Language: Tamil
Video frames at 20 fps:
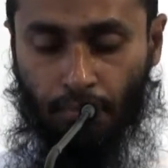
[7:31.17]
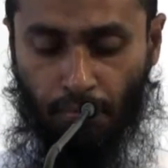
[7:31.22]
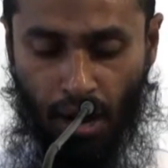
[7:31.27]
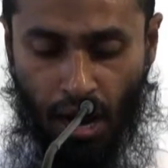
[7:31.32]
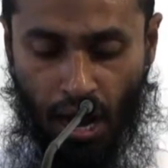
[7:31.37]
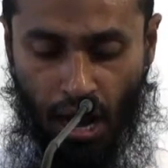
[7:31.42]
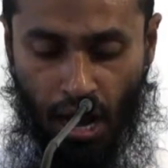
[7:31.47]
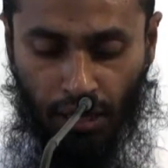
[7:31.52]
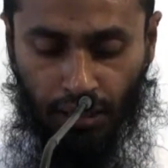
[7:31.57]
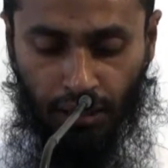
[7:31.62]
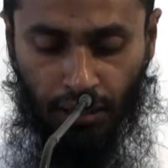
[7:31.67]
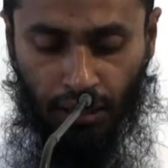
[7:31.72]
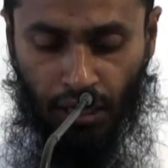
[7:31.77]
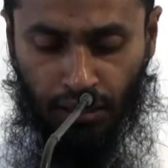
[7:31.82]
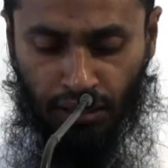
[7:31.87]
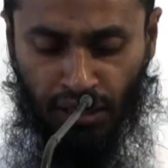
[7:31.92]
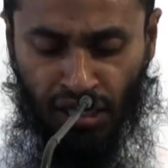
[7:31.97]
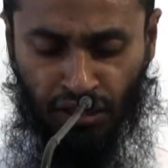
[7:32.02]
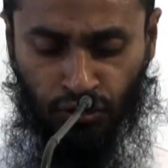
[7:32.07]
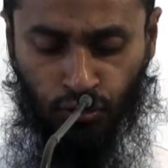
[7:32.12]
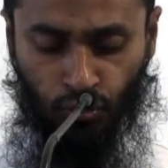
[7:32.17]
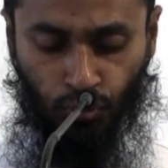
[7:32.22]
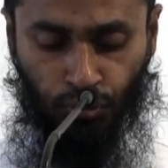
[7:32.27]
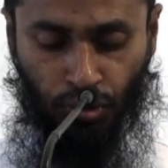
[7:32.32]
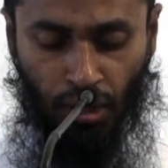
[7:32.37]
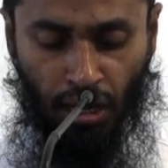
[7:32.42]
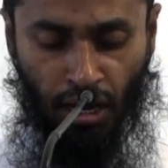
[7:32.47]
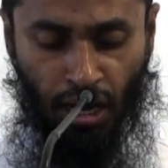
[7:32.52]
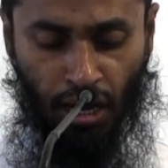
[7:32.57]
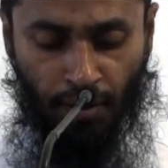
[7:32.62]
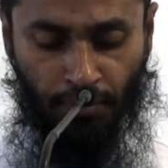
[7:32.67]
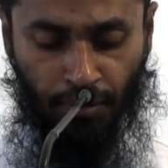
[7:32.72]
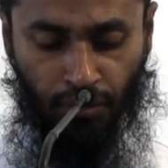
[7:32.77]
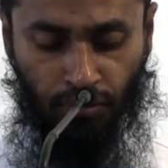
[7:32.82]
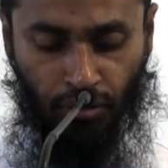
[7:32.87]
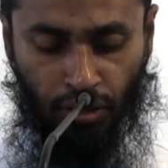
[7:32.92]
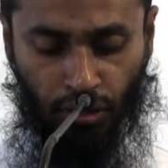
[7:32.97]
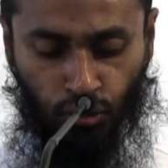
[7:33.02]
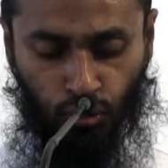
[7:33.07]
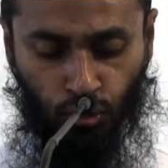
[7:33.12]
மா அக்கல் அஹதுன்
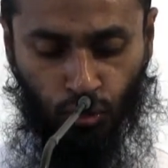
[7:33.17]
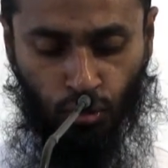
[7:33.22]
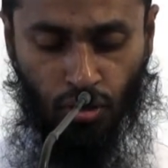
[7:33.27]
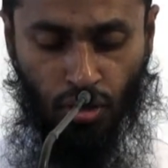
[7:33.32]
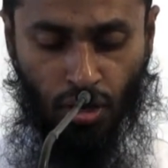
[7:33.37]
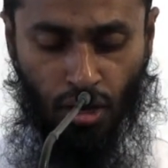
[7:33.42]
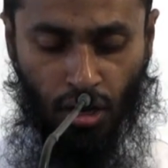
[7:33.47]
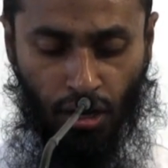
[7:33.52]
தஆமன் கத்து